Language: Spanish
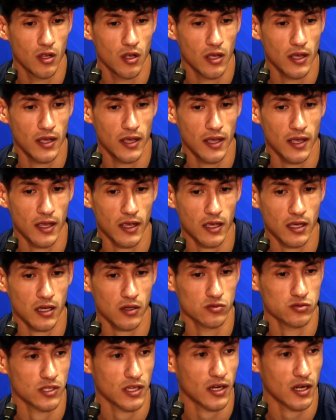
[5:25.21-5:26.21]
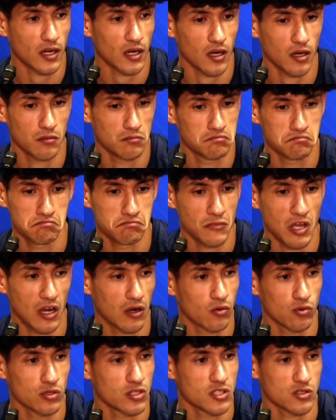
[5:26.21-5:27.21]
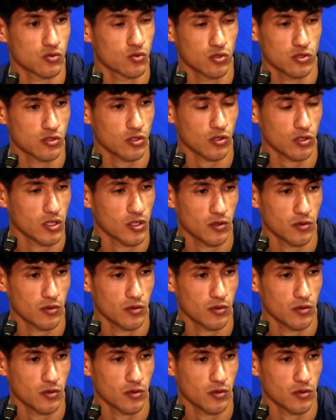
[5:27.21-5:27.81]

eh, causar algún disgusto con,